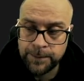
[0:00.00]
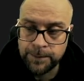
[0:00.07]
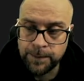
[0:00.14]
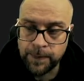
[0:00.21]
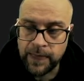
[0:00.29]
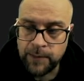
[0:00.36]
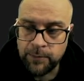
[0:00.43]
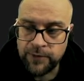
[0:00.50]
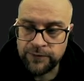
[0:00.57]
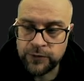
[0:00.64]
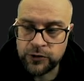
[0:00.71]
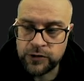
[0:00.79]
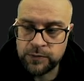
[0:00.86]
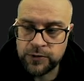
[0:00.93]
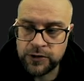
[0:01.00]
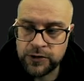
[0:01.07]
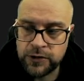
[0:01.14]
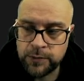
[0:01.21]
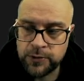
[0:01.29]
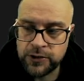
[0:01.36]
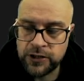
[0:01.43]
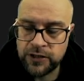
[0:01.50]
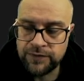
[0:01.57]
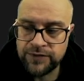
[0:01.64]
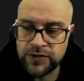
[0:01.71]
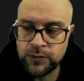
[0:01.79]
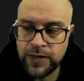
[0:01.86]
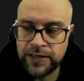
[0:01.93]
Na pewno szybciej się pisze i
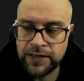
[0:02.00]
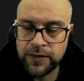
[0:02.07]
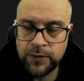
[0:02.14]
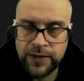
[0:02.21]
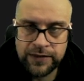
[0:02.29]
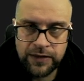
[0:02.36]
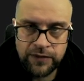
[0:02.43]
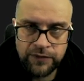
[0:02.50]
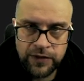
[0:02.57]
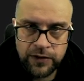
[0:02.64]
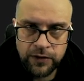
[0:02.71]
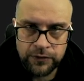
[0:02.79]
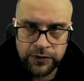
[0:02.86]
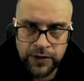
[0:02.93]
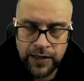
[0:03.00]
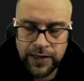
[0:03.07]
wizualnie ładniej wygląda,